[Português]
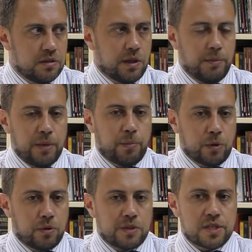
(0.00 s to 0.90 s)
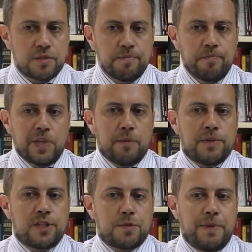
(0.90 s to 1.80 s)
também por nós,
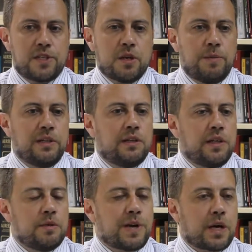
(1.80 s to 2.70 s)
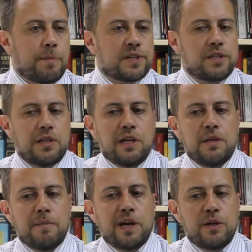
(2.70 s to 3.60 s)
mas especialmente tenham uma capacidade
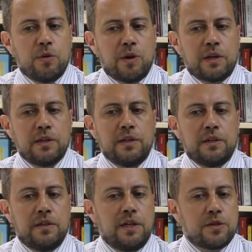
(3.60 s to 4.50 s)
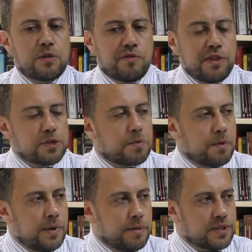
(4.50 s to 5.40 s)
maior de resolver os
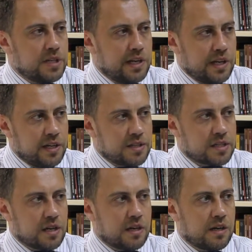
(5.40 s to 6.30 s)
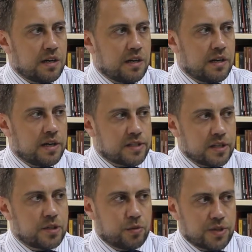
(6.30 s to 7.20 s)
problemas inerentes a, a essa
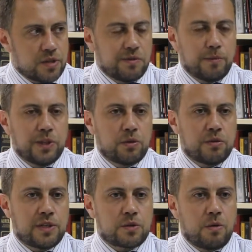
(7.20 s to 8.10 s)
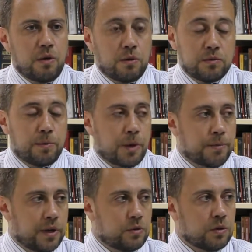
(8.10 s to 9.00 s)
situação do abandono da escola ou do
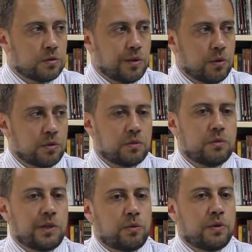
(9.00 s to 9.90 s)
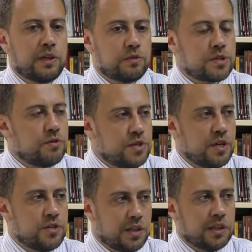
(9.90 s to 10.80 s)
próprio retorno do aluno no decorrer do seu dia
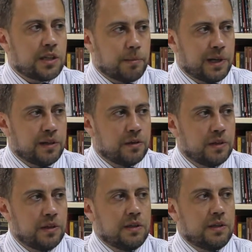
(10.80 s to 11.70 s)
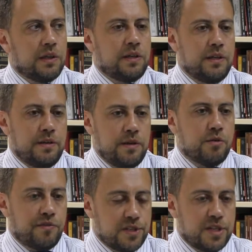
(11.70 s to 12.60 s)
a dia de trabalho. E, e,
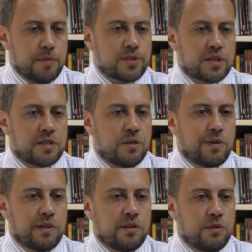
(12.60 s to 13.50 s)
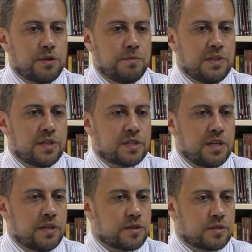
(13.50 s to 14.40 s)
o fizemos assim no ano de
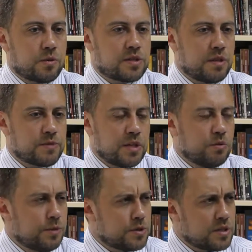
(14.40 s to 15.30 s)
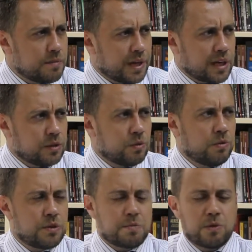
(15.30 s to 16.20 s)
2016, trouxemos inúmeros
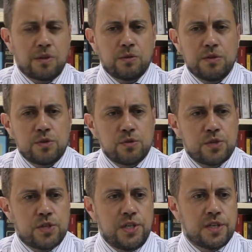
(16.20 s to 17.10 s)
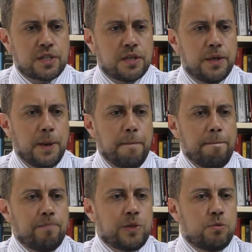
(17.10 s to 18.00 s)
desembargadores, procuradores de justiça,
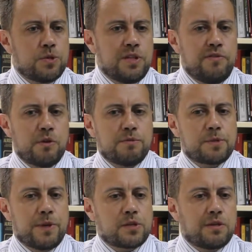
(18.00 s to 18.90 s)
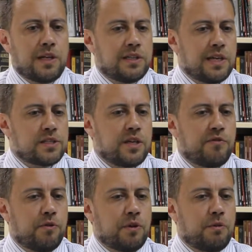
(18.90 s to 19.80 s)
inclusive algumas personalidades que
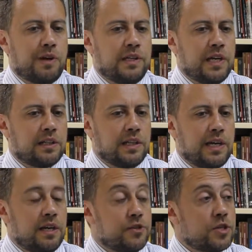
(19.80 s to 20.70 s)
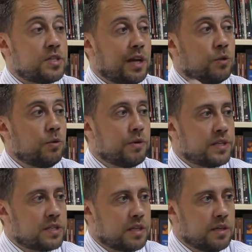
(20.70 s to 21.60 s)
foram aí até
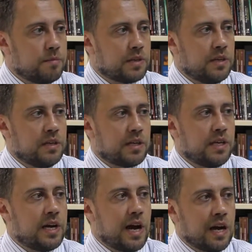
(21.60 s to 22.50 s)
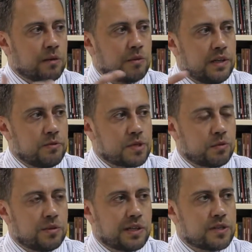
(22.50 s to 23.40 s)
legisladores, né, que, que criaram aí o
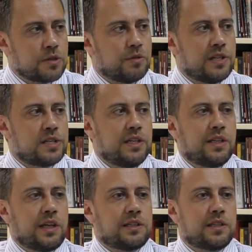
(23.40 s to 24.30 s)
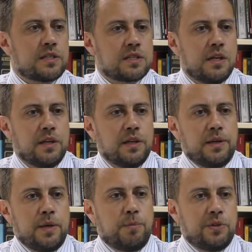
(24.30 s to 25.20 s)
Estatuto da Criança e Adolescente lá atrás,
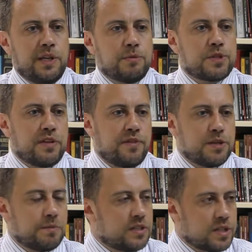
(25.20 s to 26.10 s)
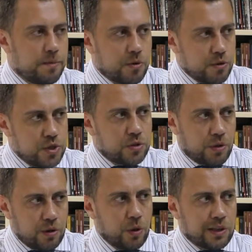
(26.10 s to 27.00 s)
e podemos, aí, felizmente, sempre com o
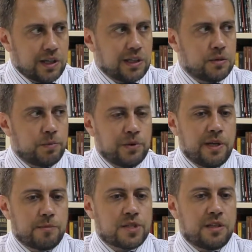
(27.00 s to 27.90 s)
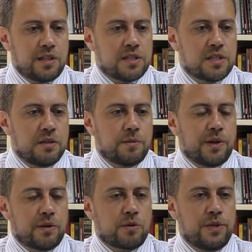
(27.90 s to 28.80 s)
auditório lotado, podemos aí, trazer um
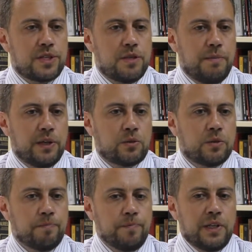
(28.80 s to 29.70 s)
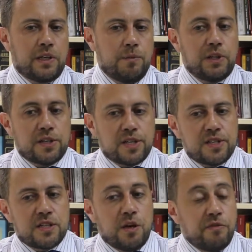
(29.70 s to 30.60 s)
maior conhecimento que muitas
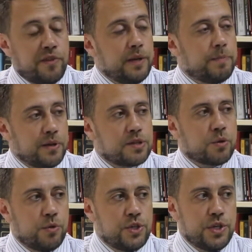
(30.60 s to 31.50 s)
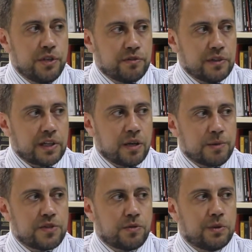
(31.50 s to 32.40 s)
vezes não vem pelo executivo, né, que é
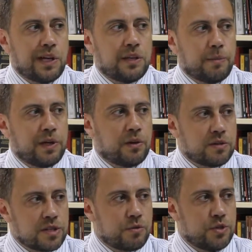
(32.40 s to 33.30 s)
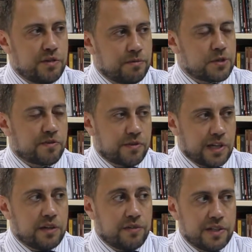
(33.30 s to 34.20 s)
uma dificuldade maior do executivo, uma
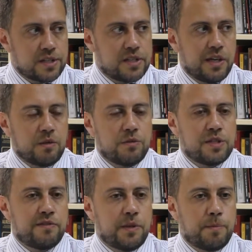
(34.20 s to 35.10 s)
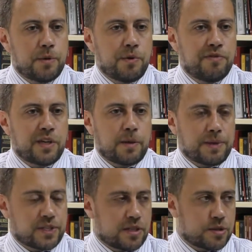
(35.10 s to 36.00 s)
dificuldade financeira, inclusive, de promover
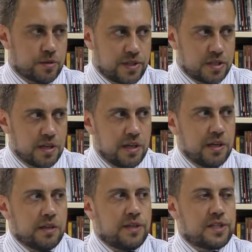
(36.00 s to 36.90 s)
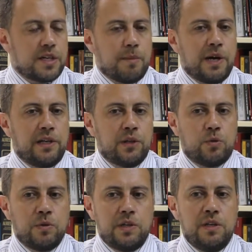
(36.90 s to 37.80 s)
capacitações desse
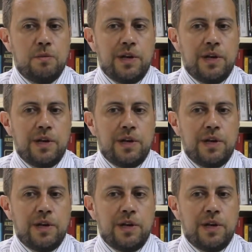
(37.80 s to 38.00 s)
gabarito e o